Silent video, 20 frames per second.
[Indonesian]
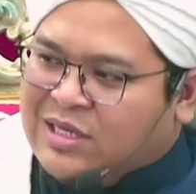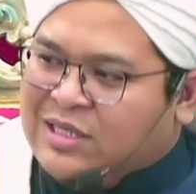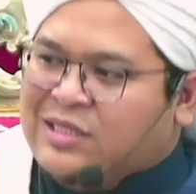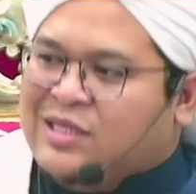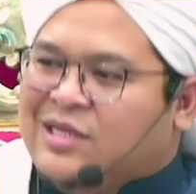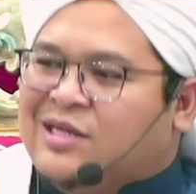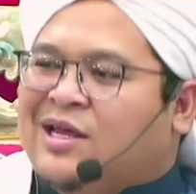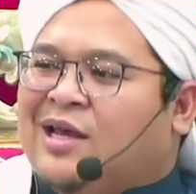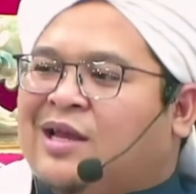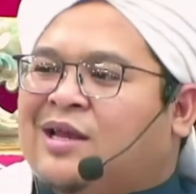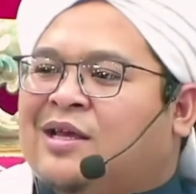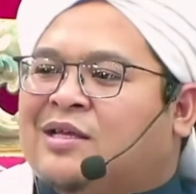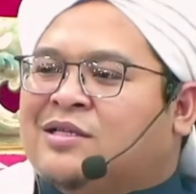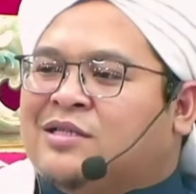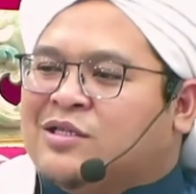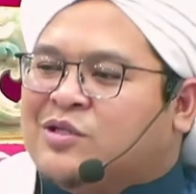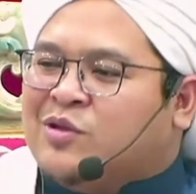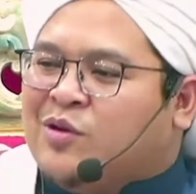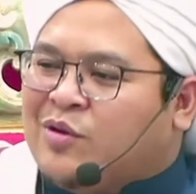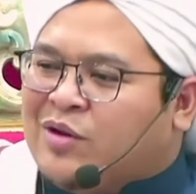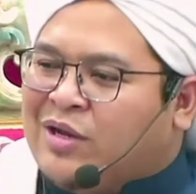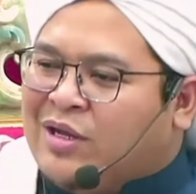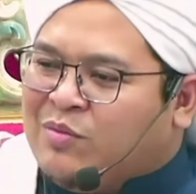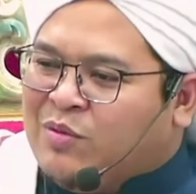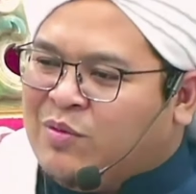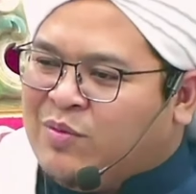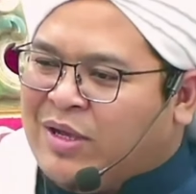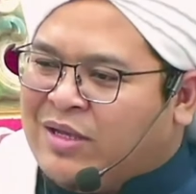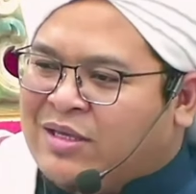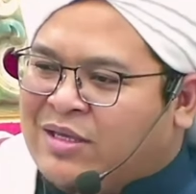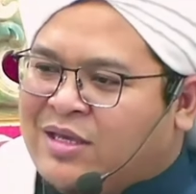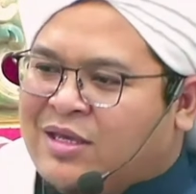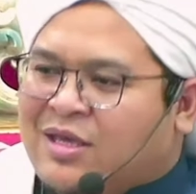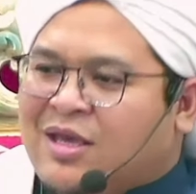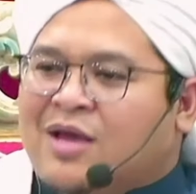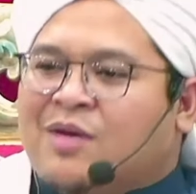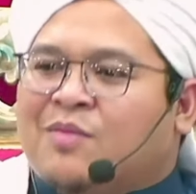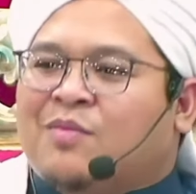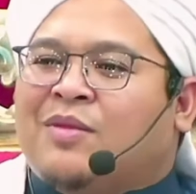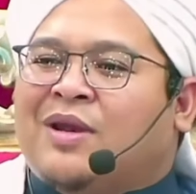tidaklah seseorang memaki,
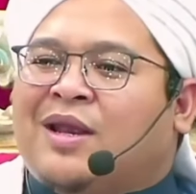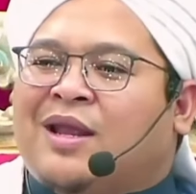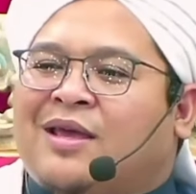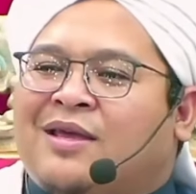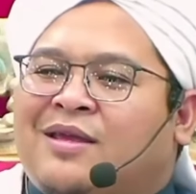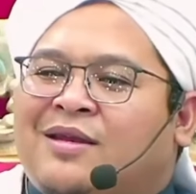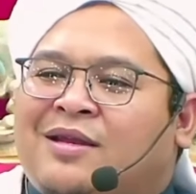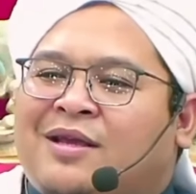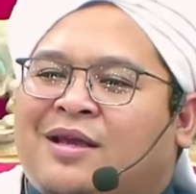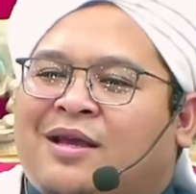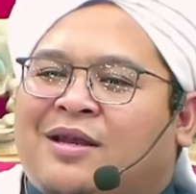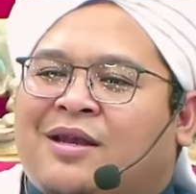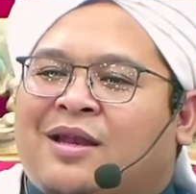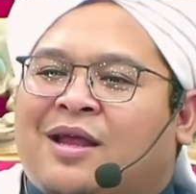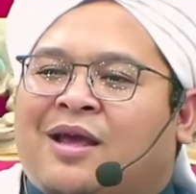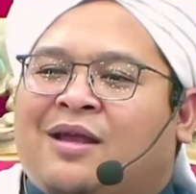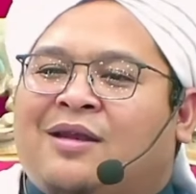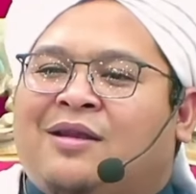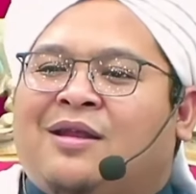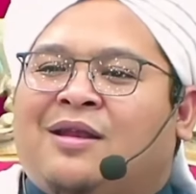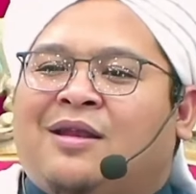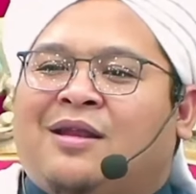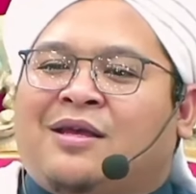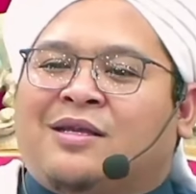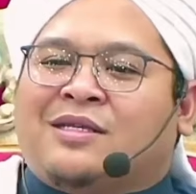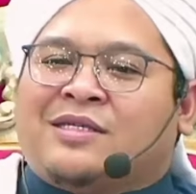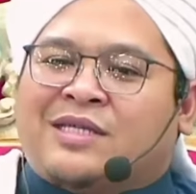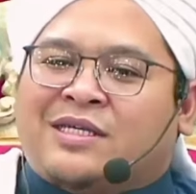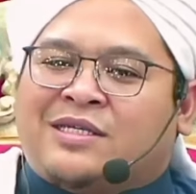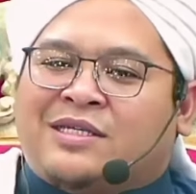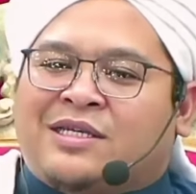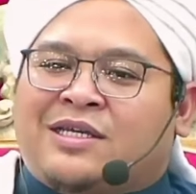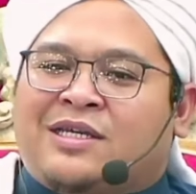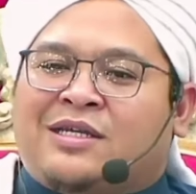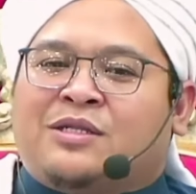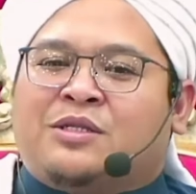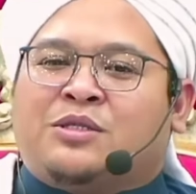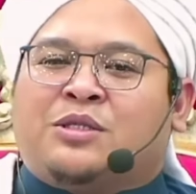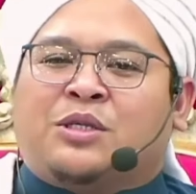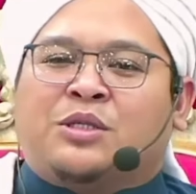melainkan adalah
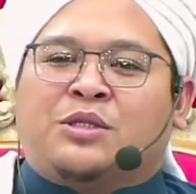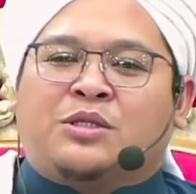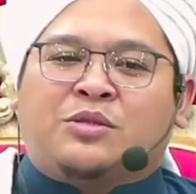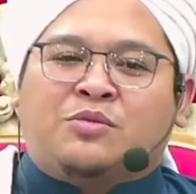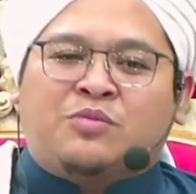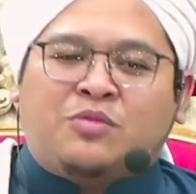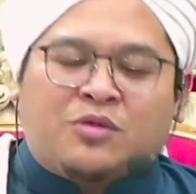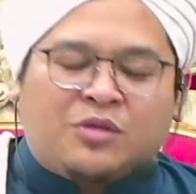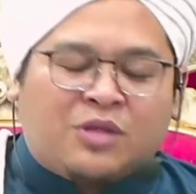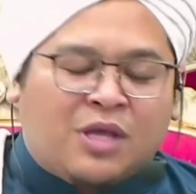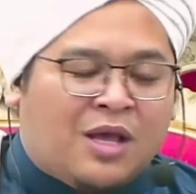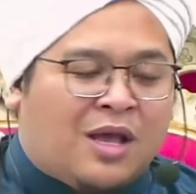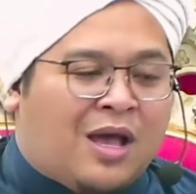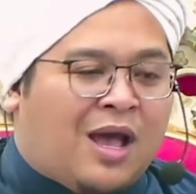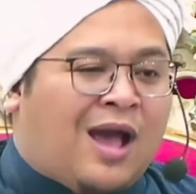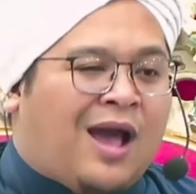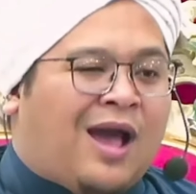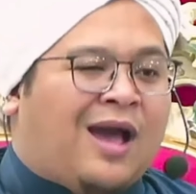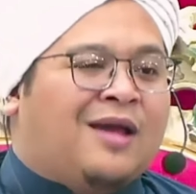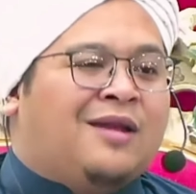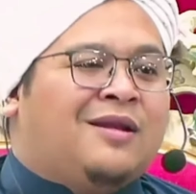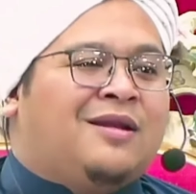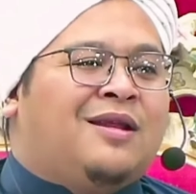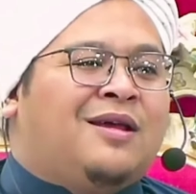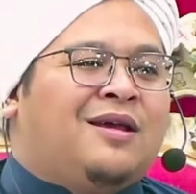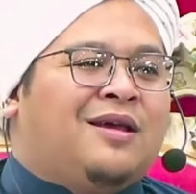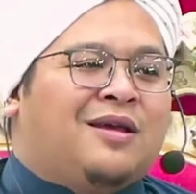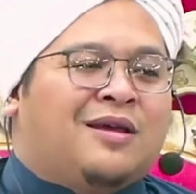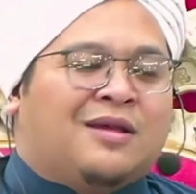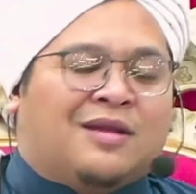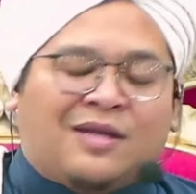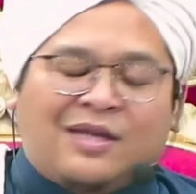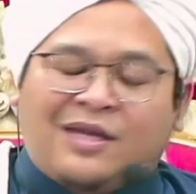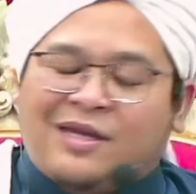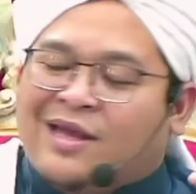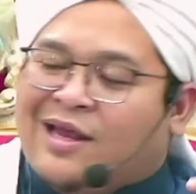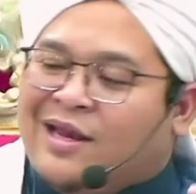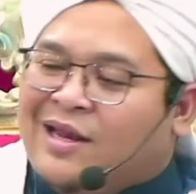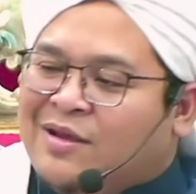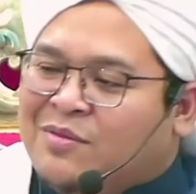cacian tersebut ada di
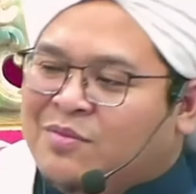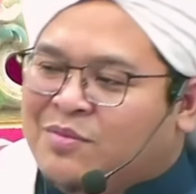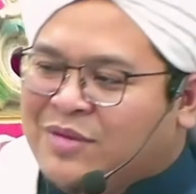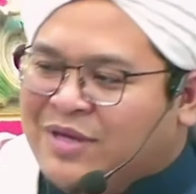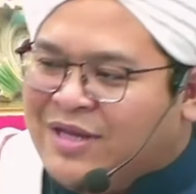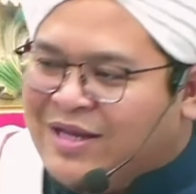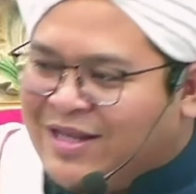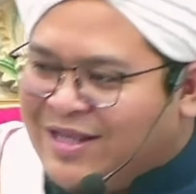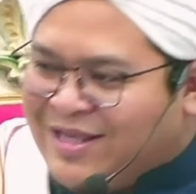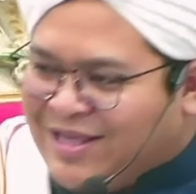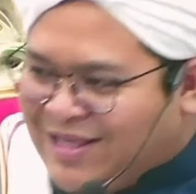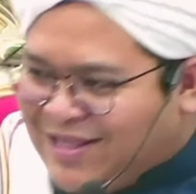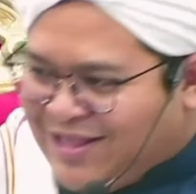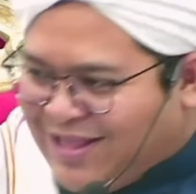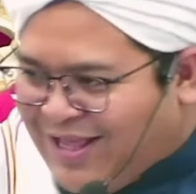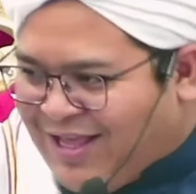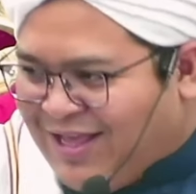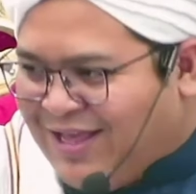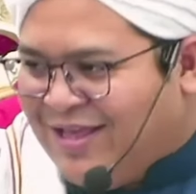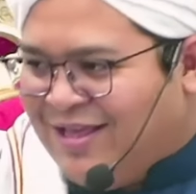dalam diri kita.